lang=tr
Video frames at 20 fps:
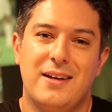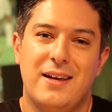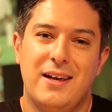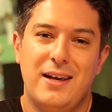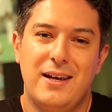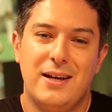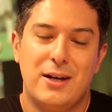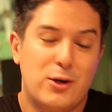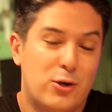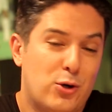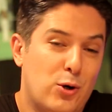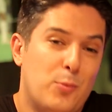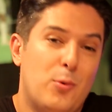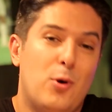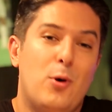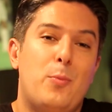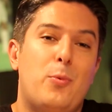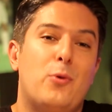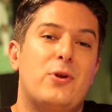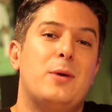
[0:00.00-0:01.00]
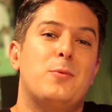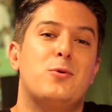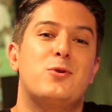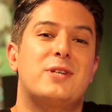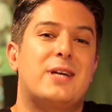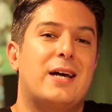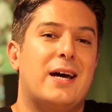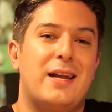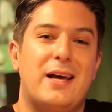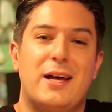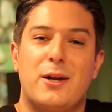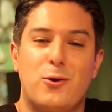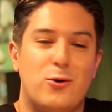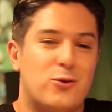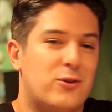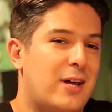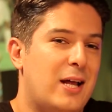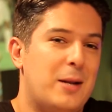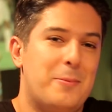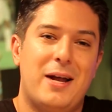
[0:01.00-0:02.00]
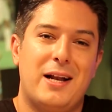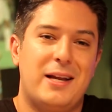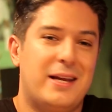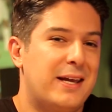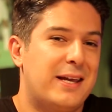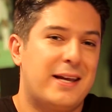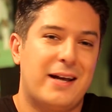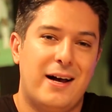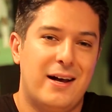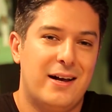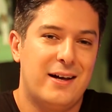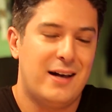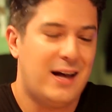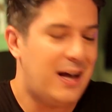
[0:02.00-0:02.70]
He? Como podemos ganar contra el Belgica?